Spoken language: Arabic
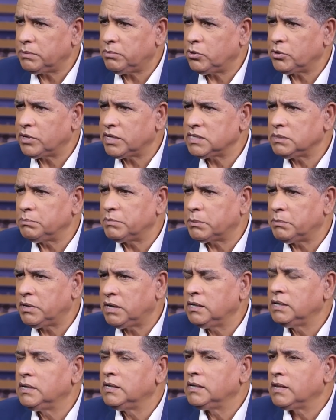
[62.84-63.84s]
حراس المرمى
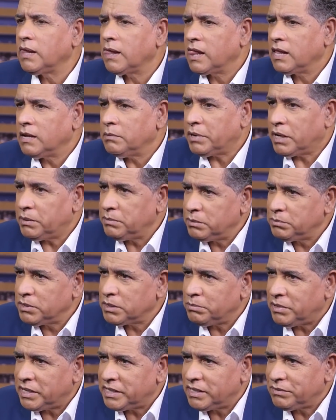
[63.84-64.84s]
مرحبا بك
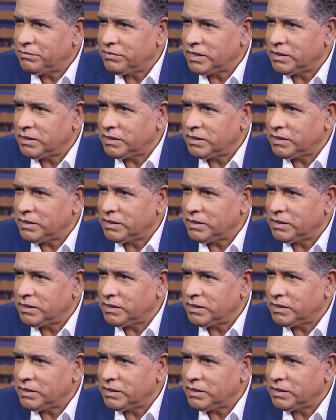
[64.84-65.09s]
معنا في هذا